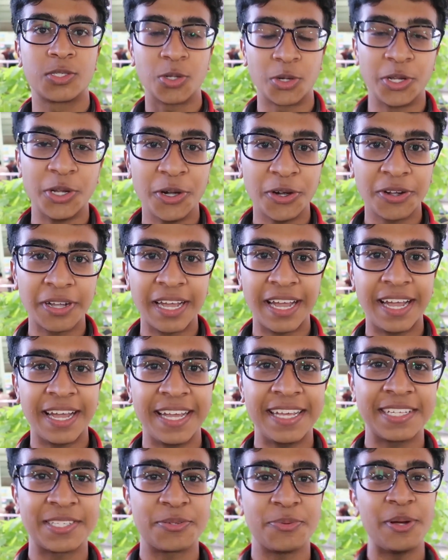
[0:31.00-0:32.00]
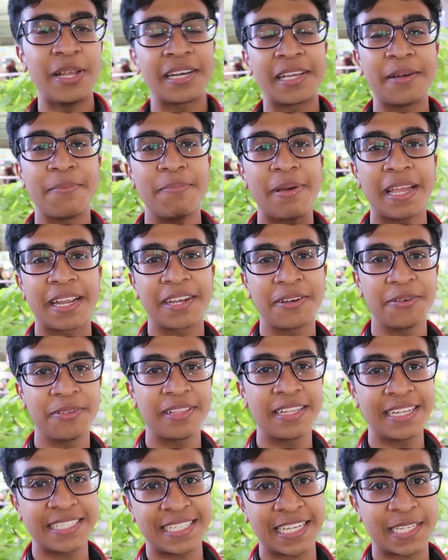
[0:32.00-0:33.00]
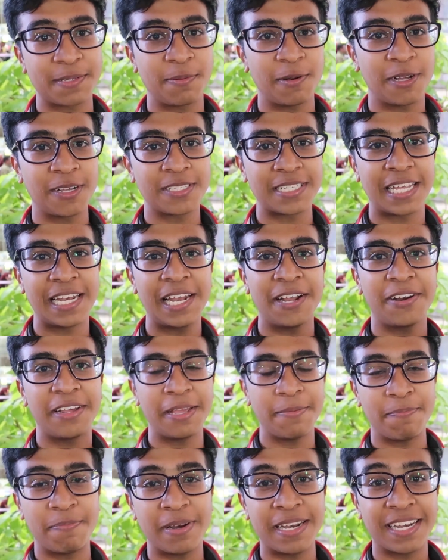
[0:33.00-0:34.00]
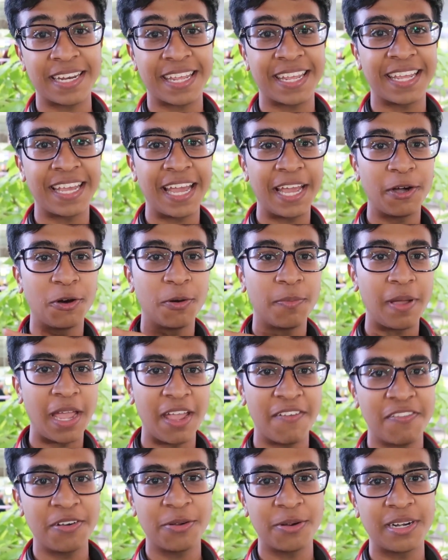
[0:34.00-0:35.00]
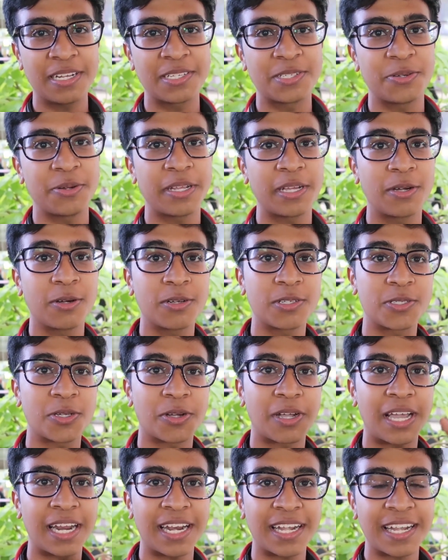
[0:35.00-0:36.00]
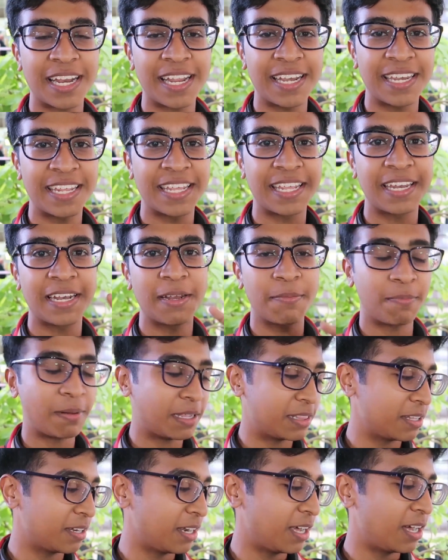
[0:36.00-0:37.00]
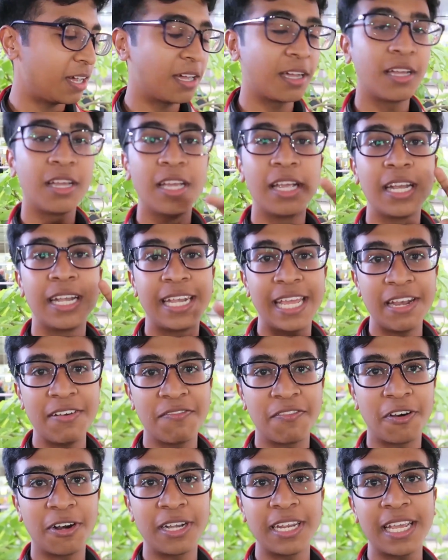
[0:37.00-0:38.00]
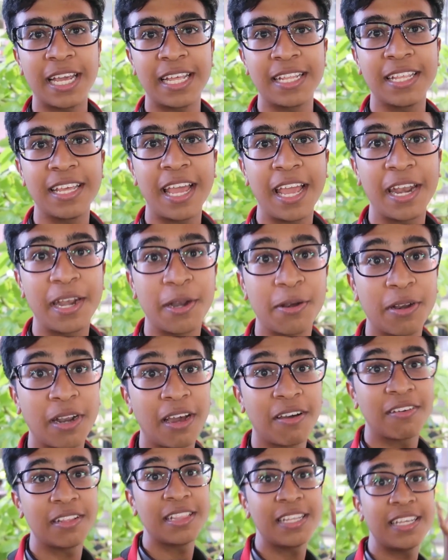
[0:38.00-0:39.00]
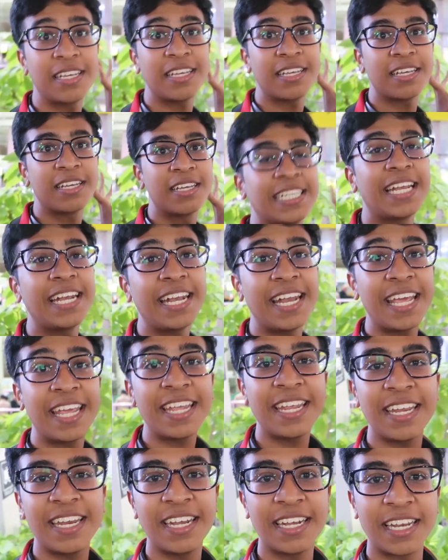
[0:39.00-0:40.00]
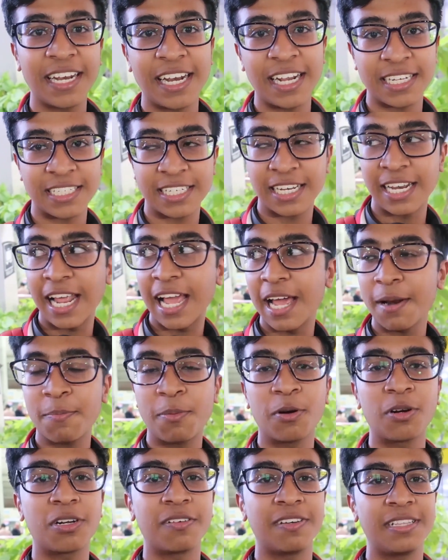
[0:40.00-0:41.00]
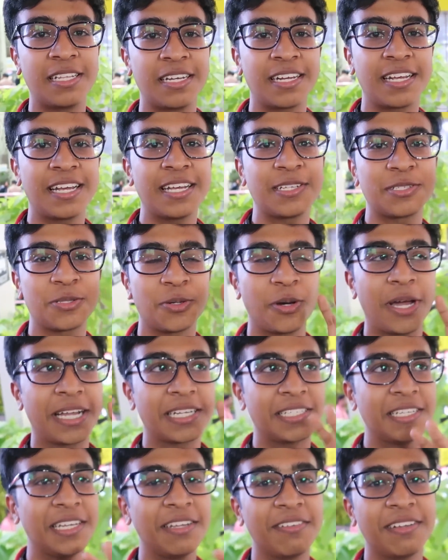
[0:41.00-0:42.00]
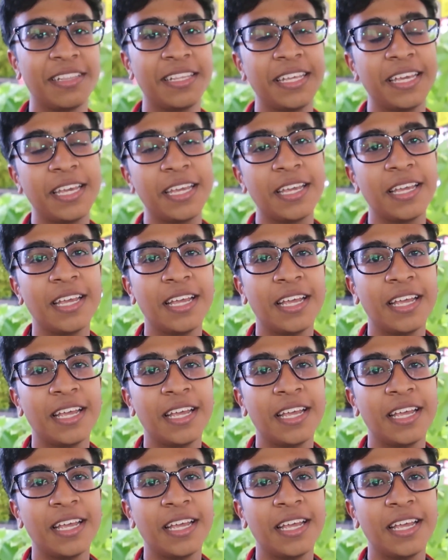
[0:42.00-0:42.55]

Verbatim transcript: ஸோ யோ காய்ஸ் வெல்கம் பேக் டு இத்ரிஸ் எக்ஸ்ப்ளோர்ஸ் எல்லாரும் எப்படி இருக்கீங்க ஐ ஹோப் எவ்ரி ஒன் இஸ் டூயிங் குட் ஸோ கரெக்டாக இன்னைக்கு என்ன பார்த்தோன்னா டென் ஃபார்ட்டி ஆகுது அண்ட் நான் வந்து சென்னை இன்டர்நேஷ்னல் ஏர்போர்ட்க்கு வந்திருக்கேன் ஸோ ஆக்சுவலி வந்து